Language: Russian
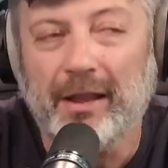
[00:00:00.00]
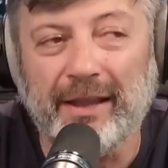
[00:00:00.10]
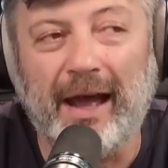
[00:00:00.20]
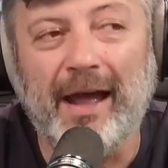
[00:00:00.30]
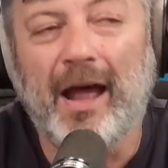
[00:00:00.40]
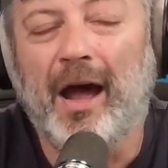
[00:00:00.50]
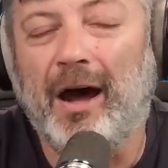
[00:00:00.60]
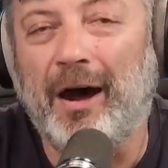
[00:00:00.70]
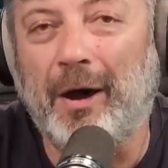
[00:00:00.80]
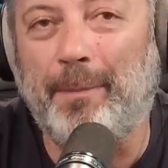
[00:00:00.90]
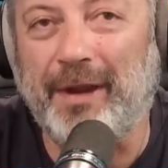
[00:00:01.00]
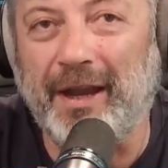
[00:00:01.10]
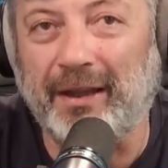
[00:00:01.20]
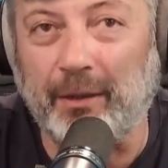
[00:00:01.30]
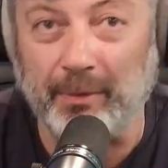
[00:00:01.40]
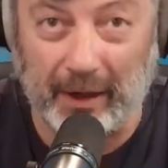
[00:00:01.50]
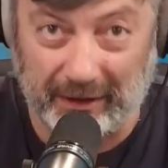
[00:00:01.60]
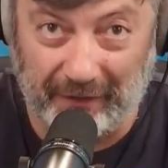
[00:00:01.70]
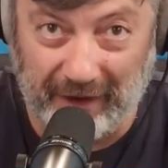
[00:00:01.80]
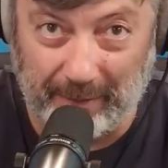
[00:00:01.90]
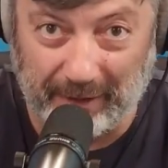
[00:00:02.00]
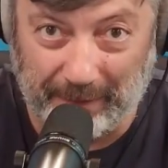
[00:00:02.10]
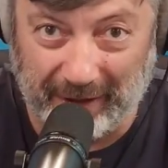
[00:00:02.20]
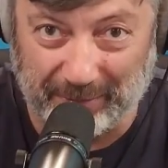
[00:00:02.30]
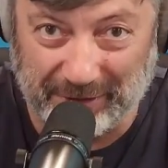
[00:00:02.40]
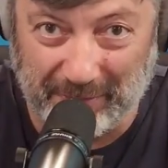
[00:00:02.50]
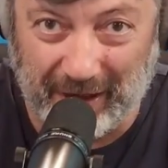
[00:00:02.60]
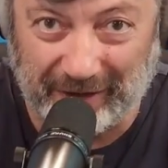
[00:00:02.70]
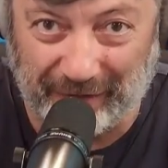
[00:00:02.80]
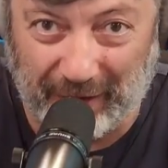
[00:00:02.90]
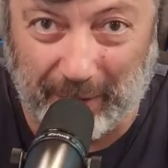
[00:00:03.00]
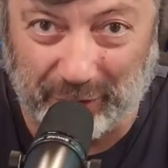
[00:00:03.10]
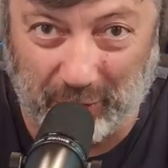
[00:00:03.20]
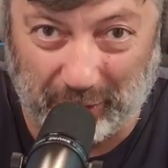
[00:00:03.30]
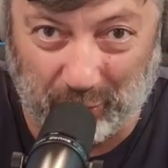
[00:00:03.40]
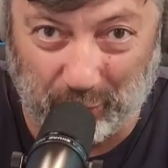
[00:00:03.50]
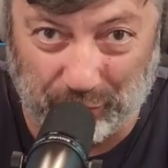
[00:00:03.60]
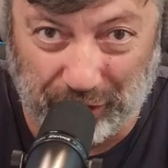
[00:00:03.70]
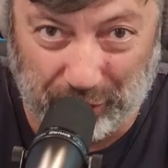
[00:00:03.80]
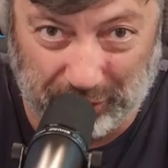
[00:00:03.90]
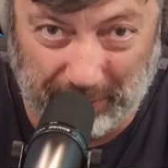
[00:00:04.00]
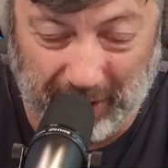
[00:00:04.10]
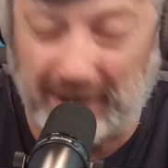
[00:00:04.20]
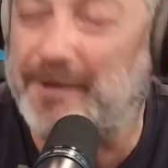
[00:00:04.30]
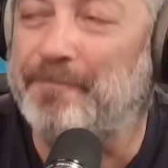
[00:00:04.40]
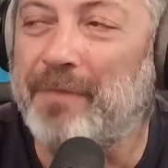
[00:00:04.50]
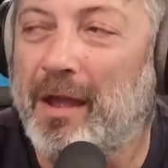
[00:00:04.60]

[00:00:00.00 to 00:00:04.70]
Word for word: да, а при этом, и одновременно при этом собирать информацию, которую нужно еще собирать,